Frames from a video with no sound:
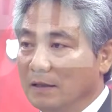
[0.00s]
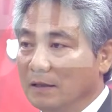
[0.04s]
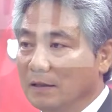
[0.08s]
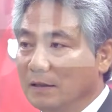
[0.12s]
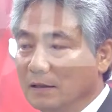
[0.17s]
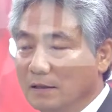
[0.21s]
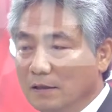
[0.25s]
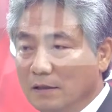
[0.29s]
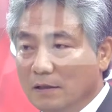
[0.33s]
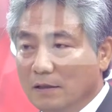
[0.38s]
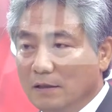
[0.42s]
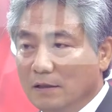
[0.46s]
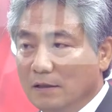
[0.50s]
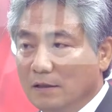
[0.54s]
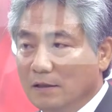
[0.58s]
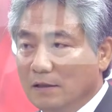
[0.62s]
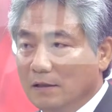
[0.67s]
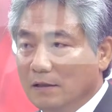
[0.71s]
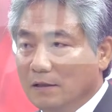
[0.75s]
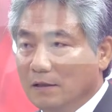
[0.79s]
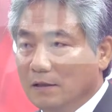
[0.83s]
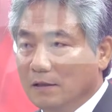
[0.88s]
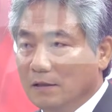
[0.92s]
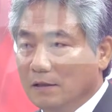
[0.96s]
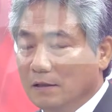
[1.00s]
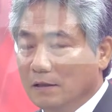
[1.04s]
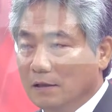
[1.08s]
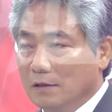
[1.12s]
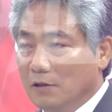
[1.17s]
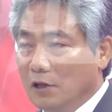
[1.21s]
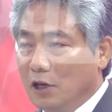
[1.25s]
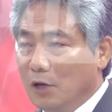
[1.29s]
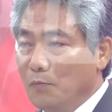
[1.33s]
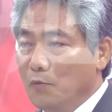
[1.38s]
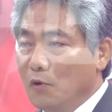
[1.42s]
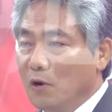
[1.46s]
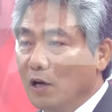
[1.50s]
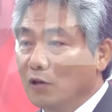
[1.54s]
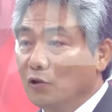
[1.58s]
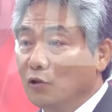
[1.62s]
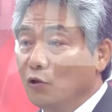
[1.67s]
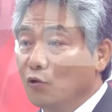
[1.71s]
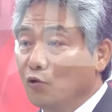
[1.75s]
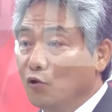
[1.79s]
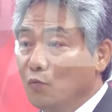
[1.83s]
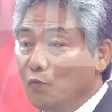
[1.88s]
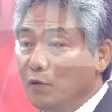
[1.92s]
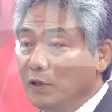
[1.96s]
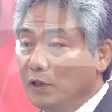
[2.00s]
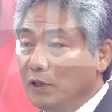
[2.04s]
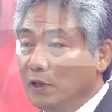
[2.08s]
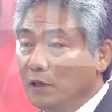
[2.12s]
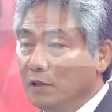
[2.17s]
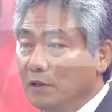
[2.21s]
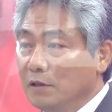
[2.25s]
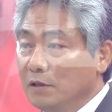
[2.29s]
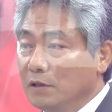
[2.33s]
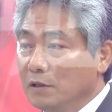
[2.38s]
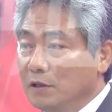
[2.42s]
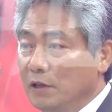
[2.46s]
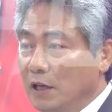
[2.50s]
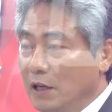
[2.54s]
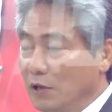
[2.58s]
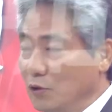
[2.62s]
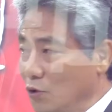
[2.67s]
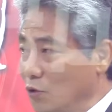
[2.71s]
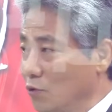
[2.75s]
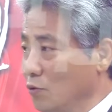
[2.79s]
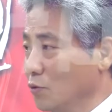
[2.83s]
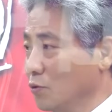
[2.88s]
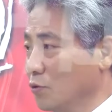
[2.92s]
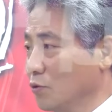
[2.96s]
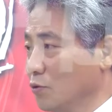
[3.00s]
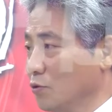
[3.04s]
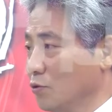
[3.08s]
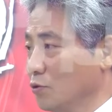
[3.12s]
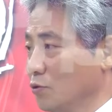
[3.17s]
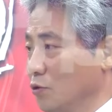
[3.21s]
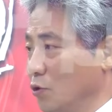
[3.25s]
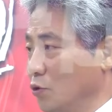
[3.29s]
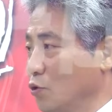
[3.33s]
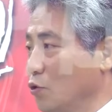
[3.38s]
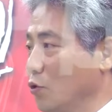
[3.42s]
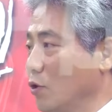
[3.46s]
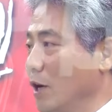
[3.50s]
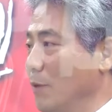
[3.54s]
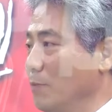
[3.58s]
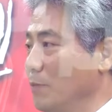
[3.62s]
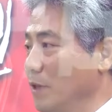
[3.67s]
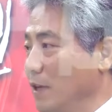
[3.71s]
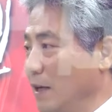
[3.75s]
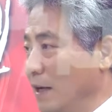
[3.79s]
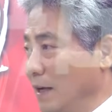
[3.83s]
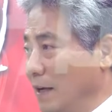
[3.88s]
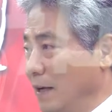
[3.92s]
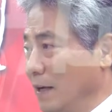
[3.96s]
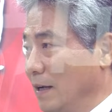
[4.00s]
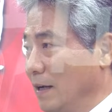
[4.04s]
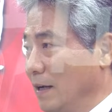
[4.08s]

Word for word: 청년과 신혼부부 등에게 리브투게더 아파트 3만 가구를